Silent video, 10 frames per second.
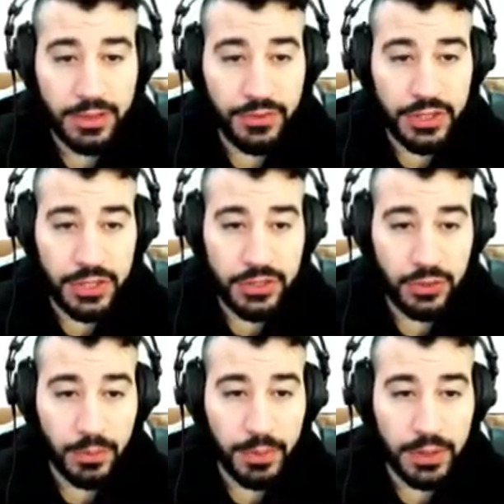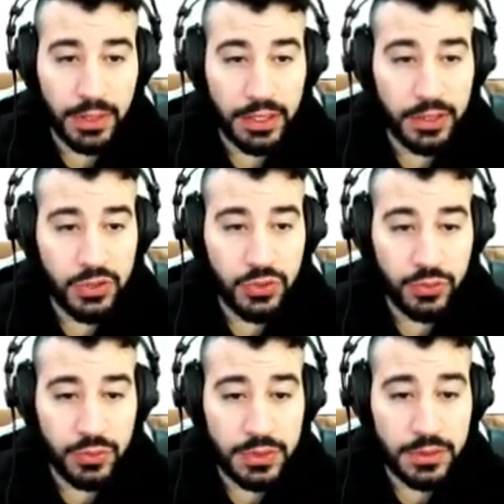já vi gente dropando aqui em
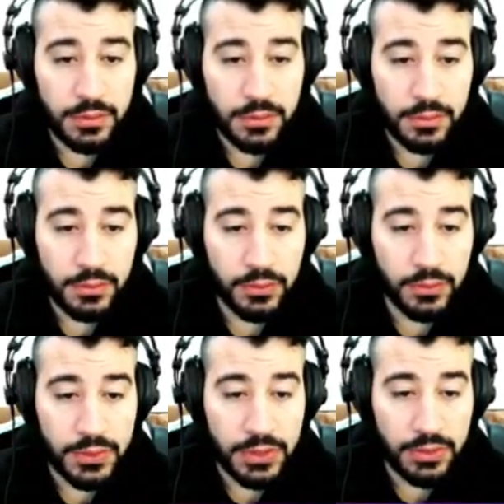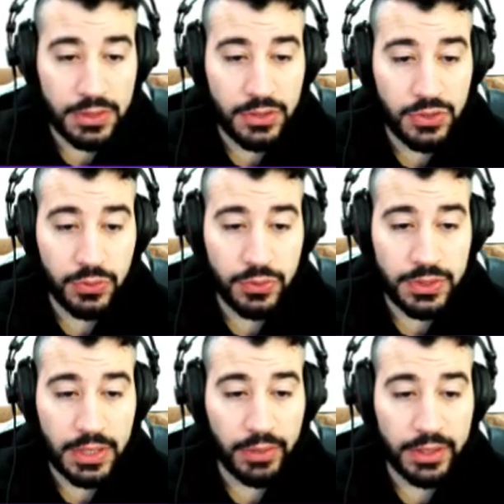Schultz, no Salzan
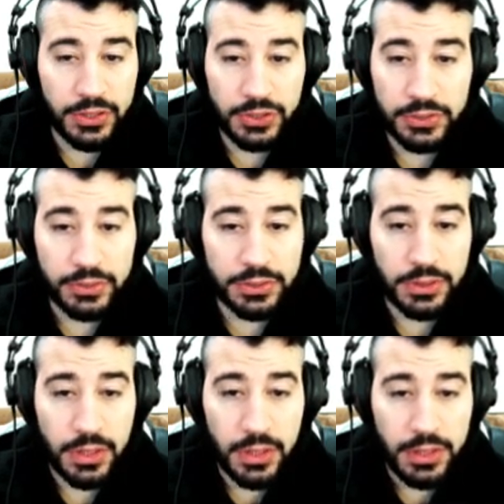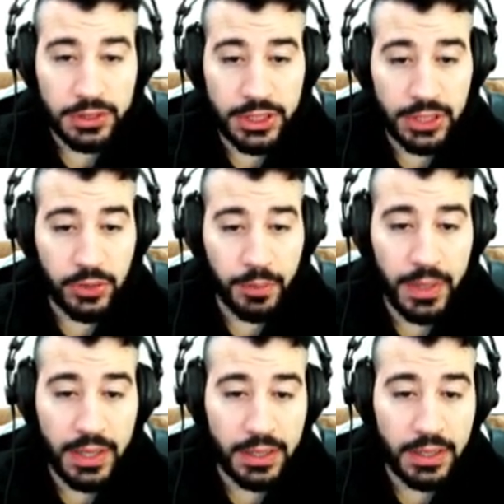Schultz, na Guarda Schultz. Já
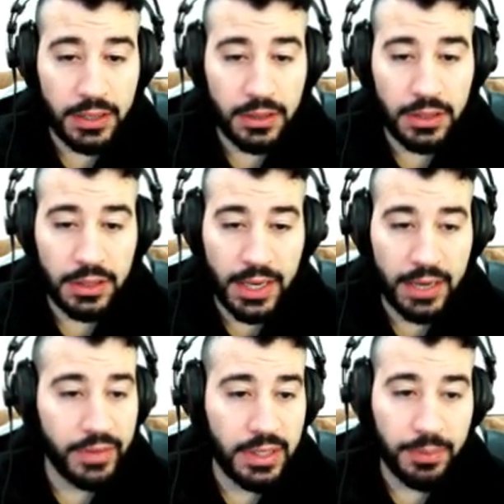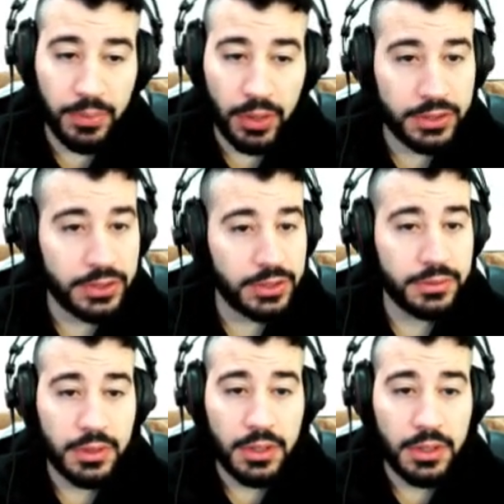dropei aqui em, na Caverna Prot.